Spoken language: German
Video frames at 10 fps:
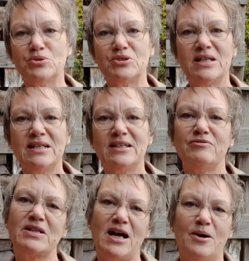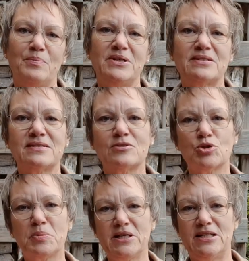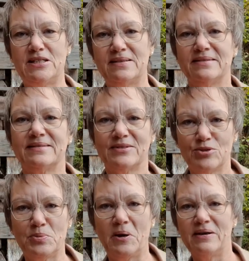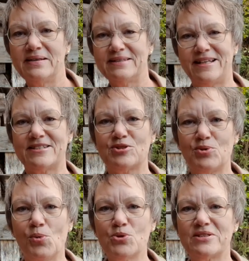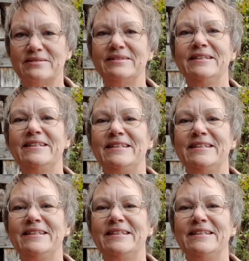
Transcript: Und wir kamen ins Gespräch über das große